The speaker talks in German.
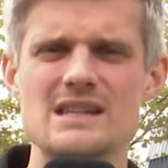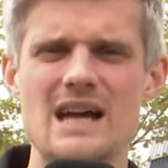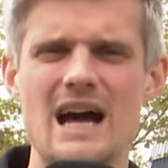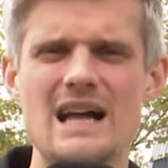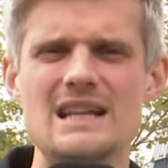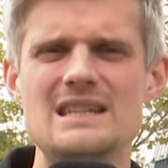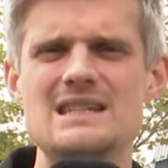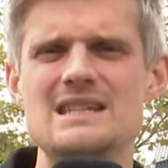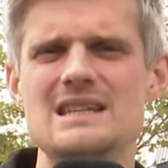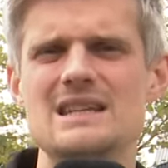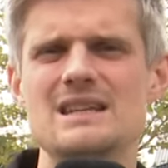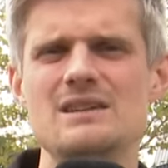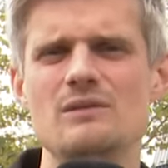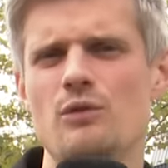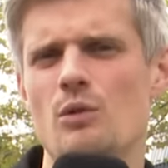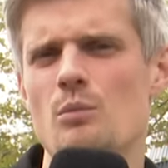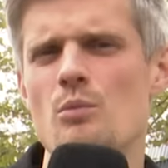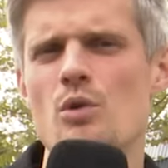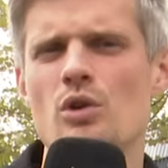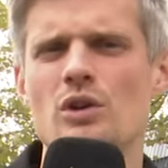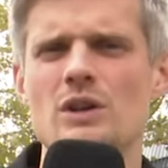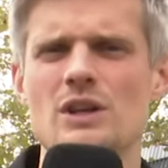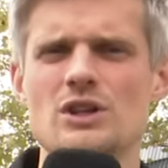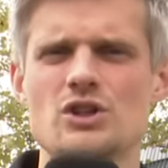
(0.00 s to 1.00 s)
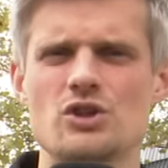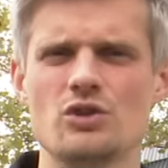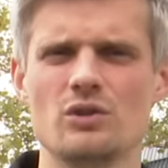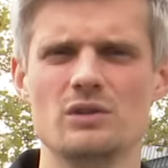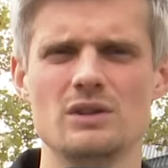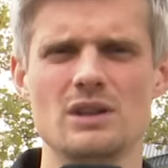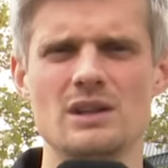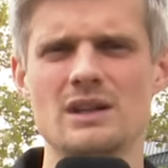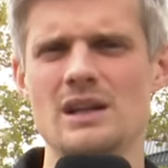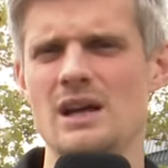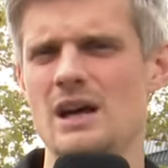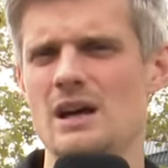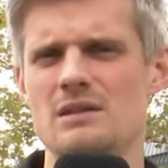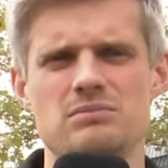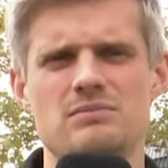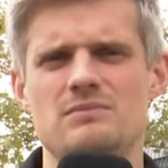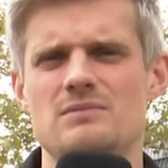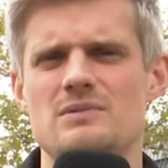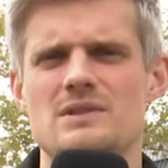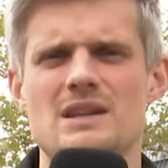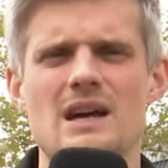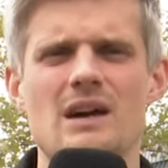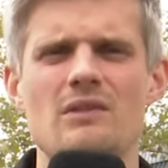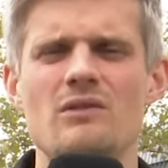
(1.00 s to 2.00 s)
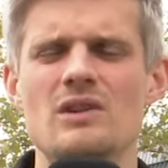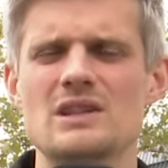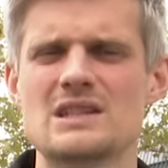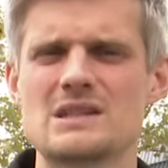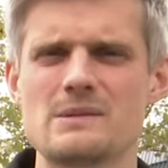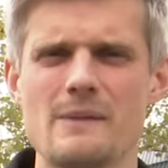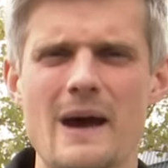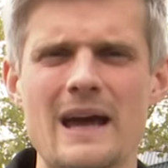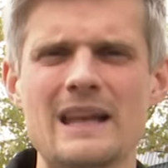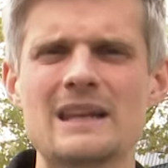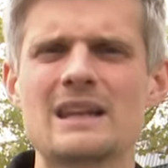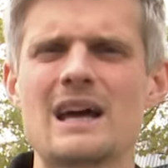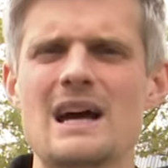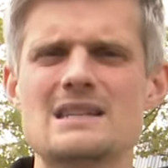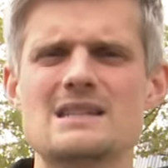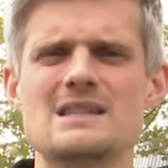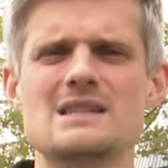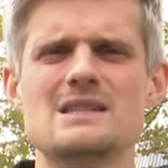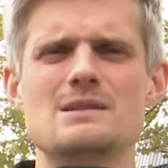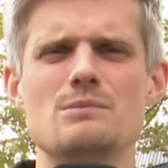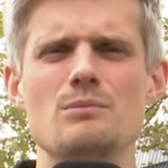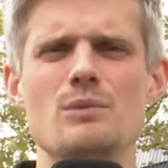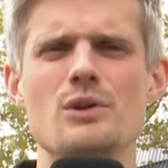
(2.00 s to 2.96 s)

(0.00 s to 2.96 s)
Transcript: als ihn womöglich schon in der sagen wir 32.